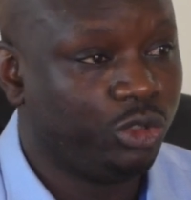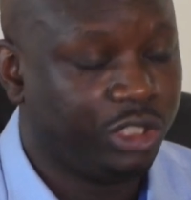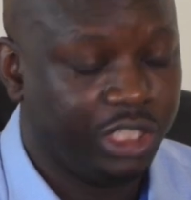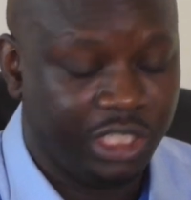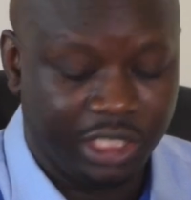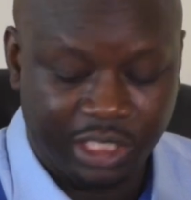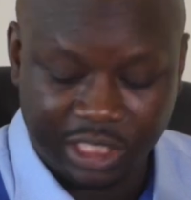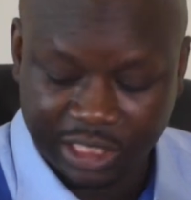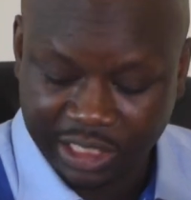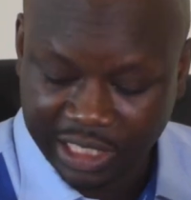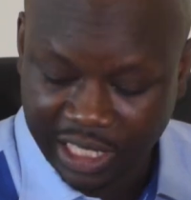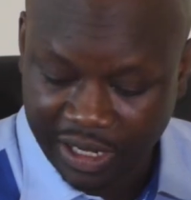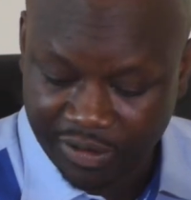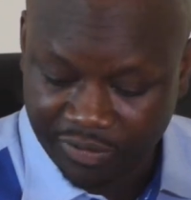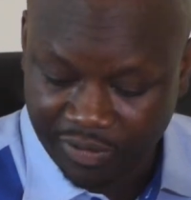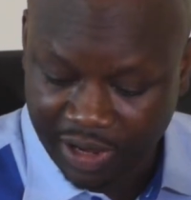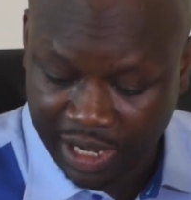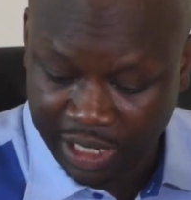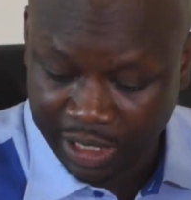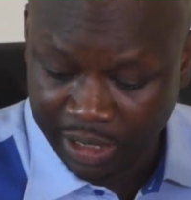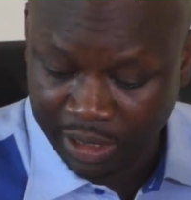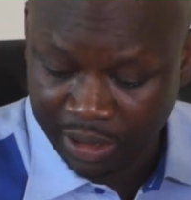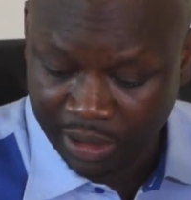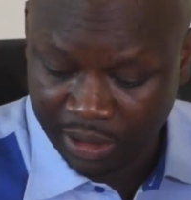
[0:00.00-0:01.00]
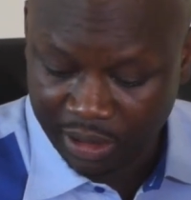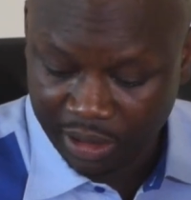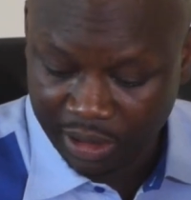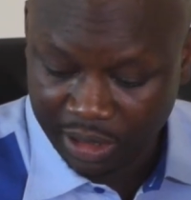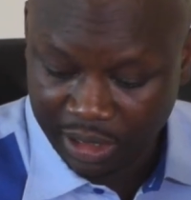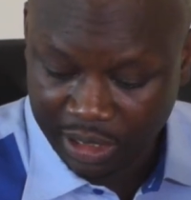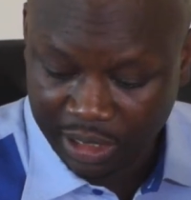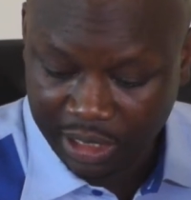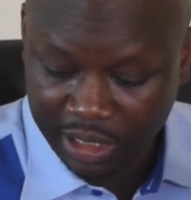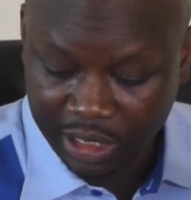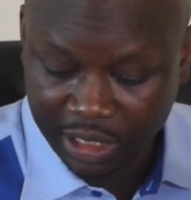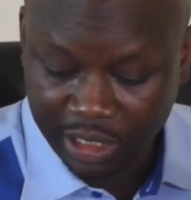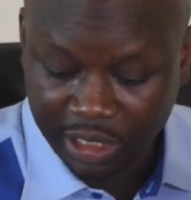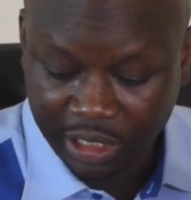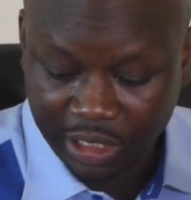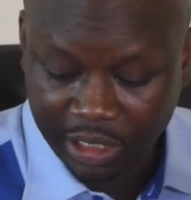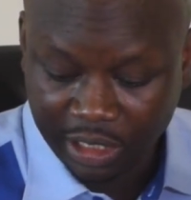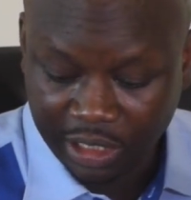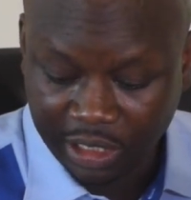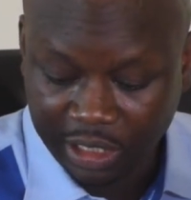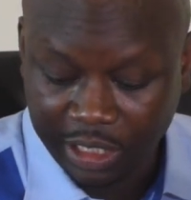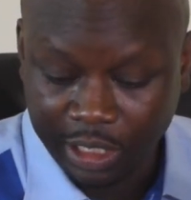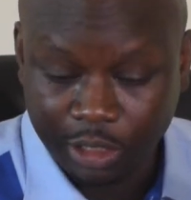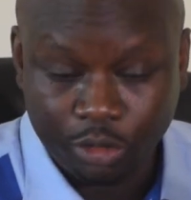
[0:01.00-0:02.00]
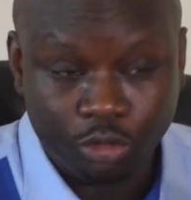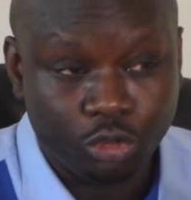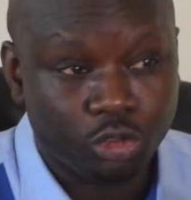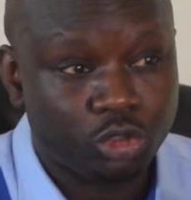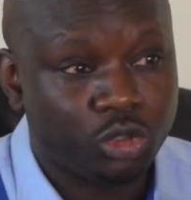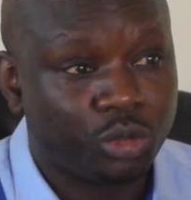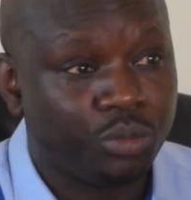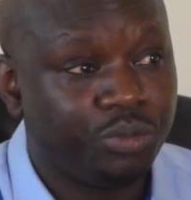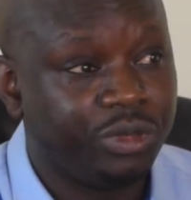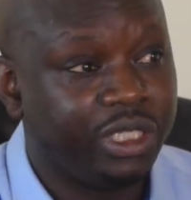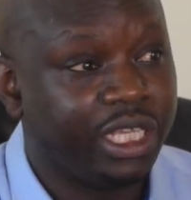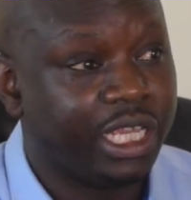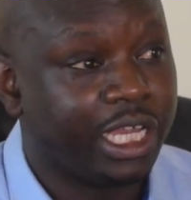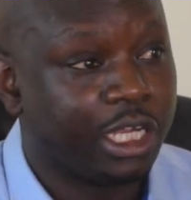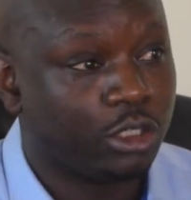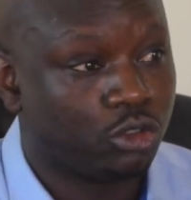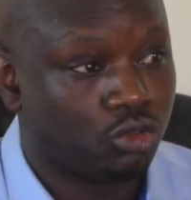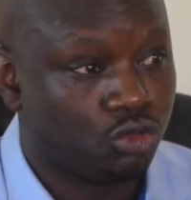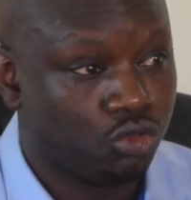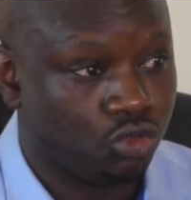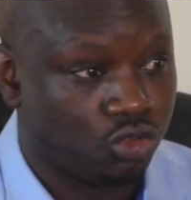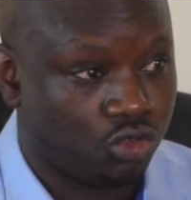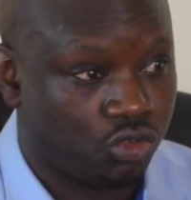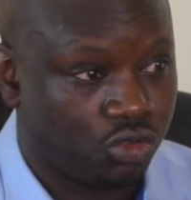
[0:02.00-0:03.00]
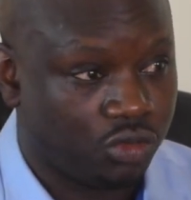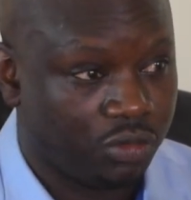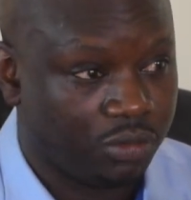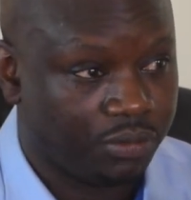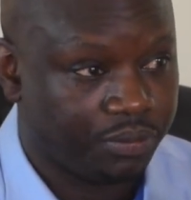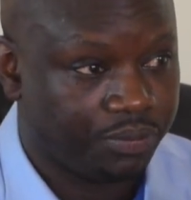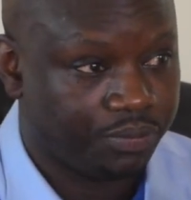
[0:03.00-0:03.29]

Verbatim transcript: outil de travail qui est notre bien à tous.